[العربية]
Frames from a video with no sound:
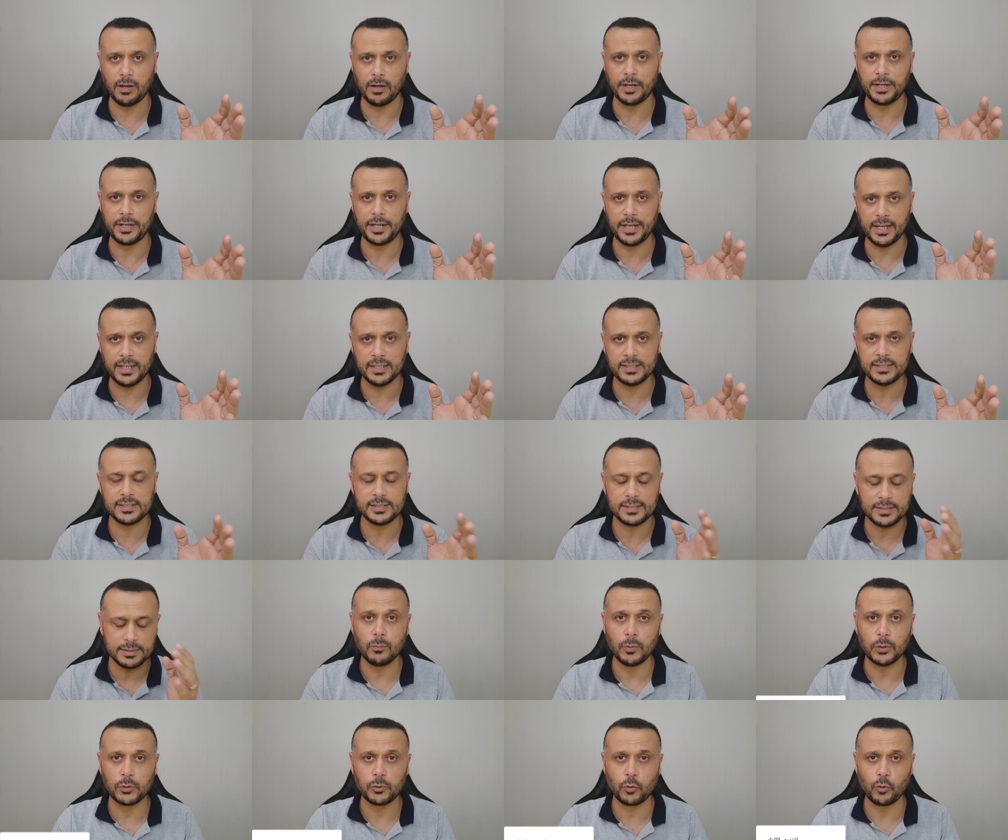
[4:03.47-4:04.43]
اي
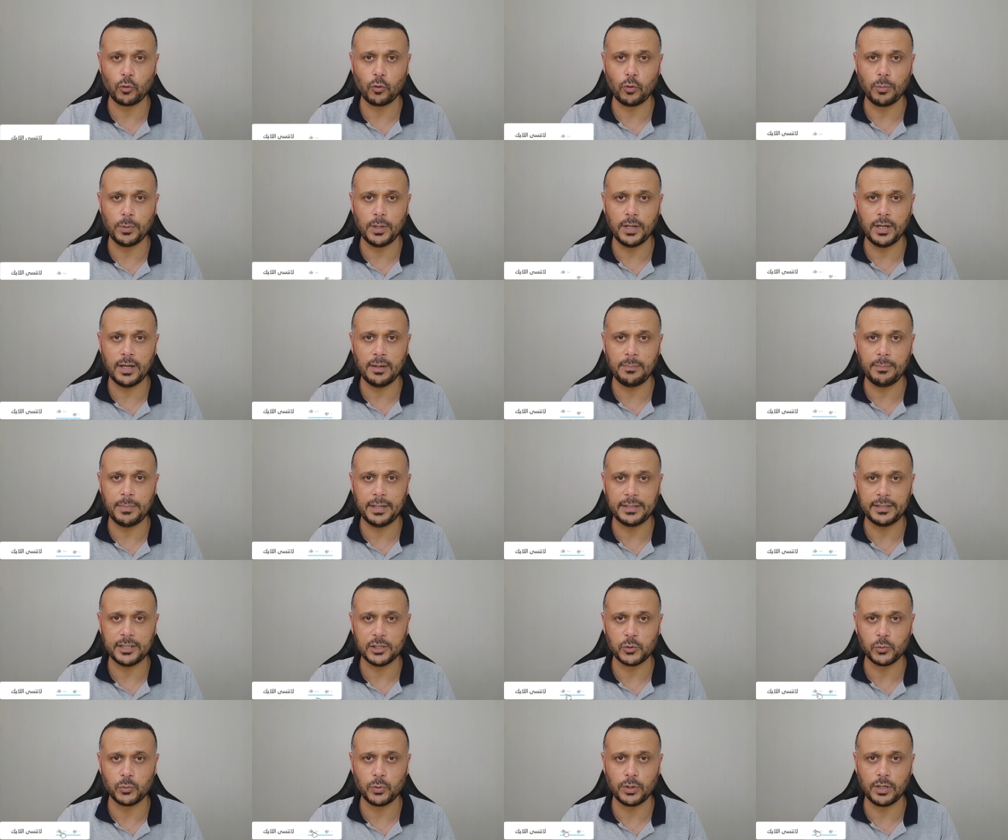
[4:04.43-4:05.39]
اس واترككم الان مع
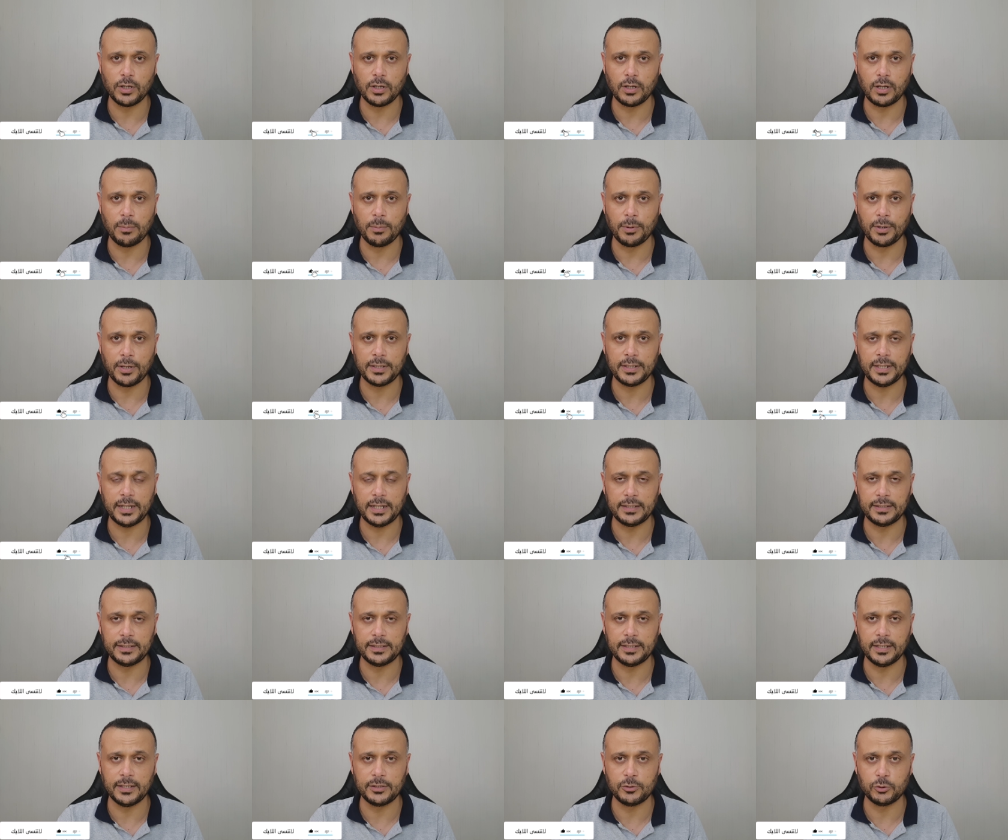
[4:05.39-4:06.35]
تصوير الكاميرات حتى